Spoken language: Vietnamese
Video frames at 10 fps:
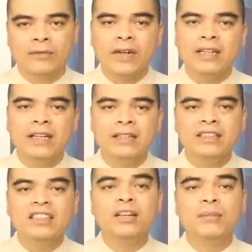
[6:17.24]
Vậy nên
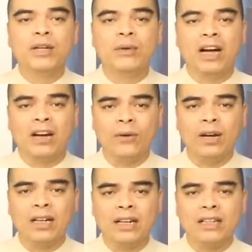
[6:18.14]
những người mệnh hỏa có
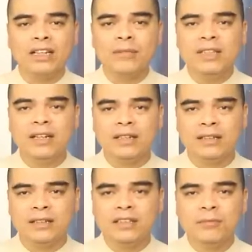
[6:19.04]
khả năng kiếm
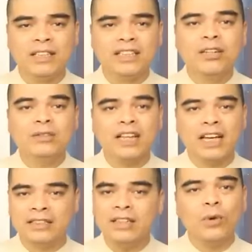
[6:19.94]
tiền nhưng mà tiêu
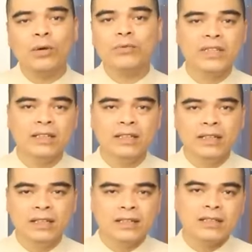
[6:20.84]
xài rất hoang phí,
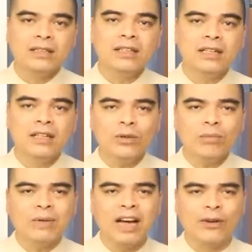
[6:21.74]
dẫn đến
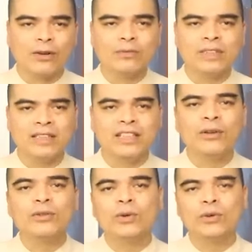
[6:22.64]
lúc nào cũng gì
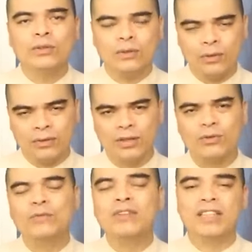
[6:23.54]
thiếu thốn, thiếu
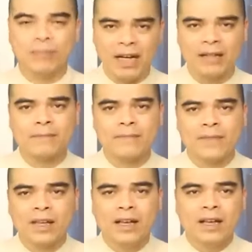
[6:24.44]
thốn về tiền bạc.
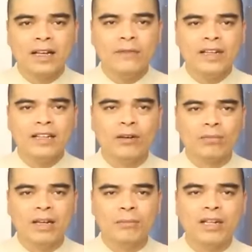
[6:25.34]
Cây vận
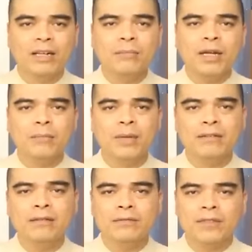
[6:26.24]
độc là một cây may
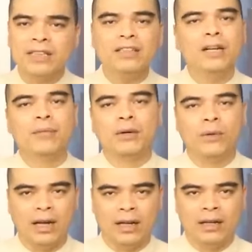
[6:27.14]
mắn với những người mệnh
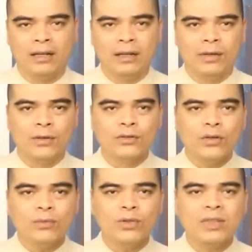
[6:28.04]
hỏa, nó
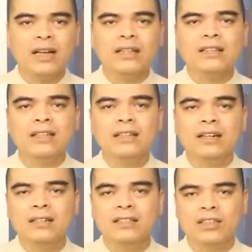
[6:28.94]
giúp cho thăng tiến
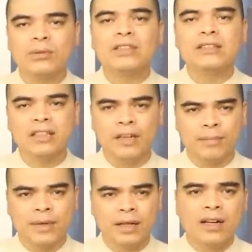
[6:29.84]
hơn trong cái sự nghiệp.
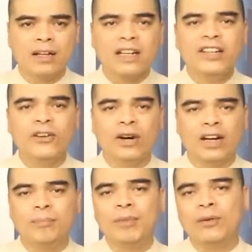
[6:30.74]
Cây đỏ
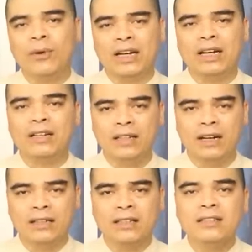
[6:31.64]
gặp mệnh hỏa là
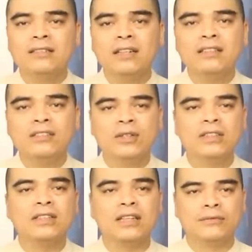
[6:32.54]
lửa sẽ dưỡng cho
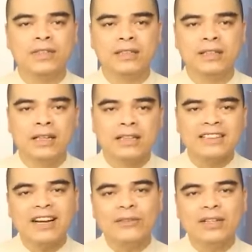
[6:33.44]
những thành viên
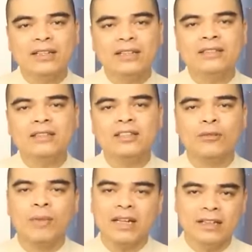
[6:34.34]
tạo nên cái sức
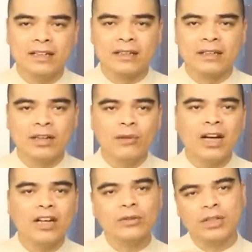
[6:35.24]
nóng mãnh liệt, không
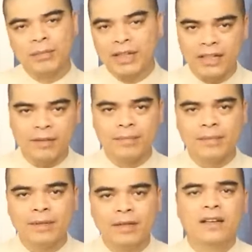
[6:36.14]
ai có thể bị kịp.
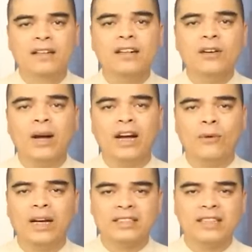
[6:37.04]
Lưỡng hỏa
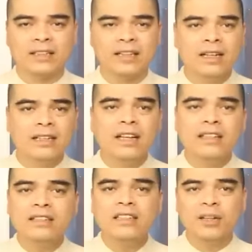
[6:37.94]
hỏa diệt
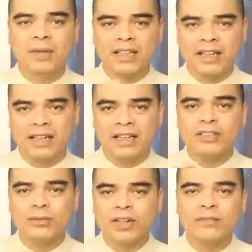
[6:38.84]
nên những người mệnh này khi
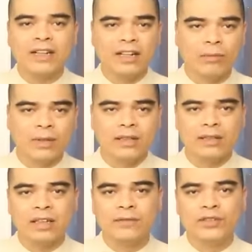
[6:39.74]
trồng cây vạn lộc
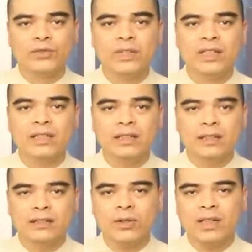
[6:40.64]
cần phải chú ý
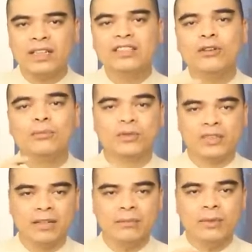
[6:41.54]
chọn cái chậu màu
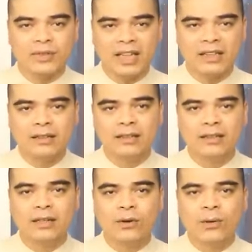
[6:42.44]
trắng, màu xanh
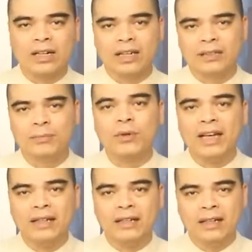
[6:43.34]
hoặc là gì màu
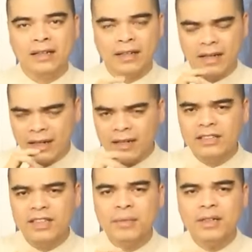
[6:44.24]
đen để khắc
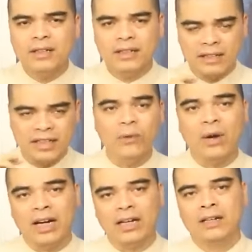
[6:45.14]
chế bớt cái tính
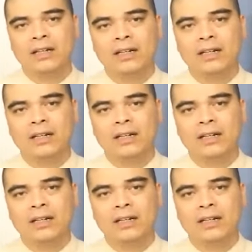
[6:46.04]
hỏa.